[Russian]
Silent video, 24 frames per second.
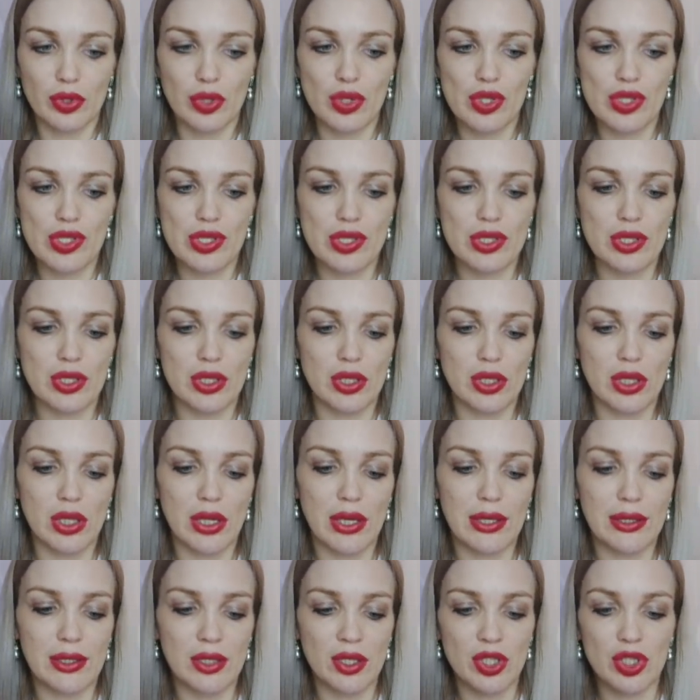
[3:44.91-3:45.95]
То есть э,
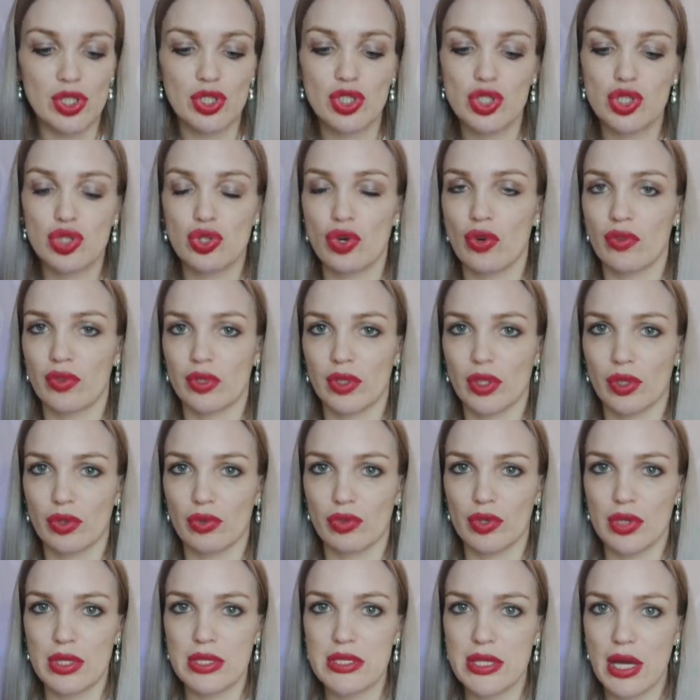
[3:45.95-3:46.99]
это не дешевый
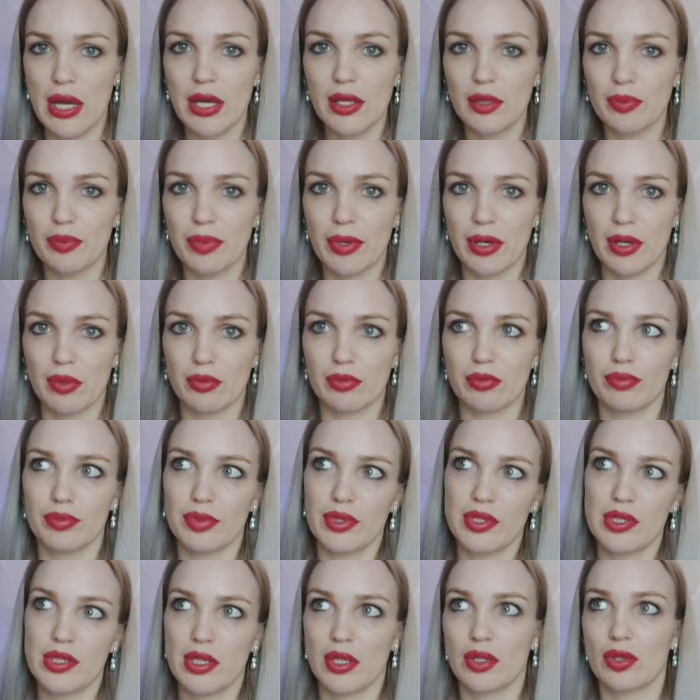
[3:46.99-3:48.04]
такой сайт, прям
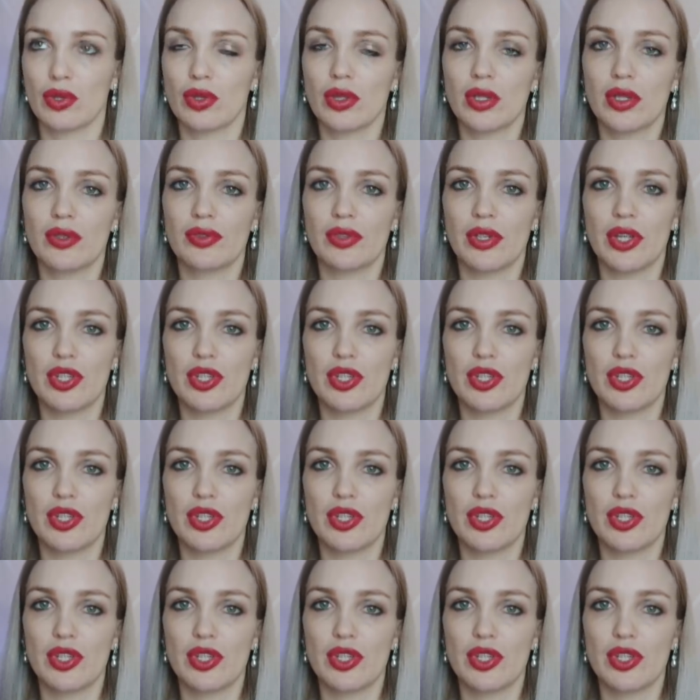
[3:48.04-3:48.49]
50 долларов,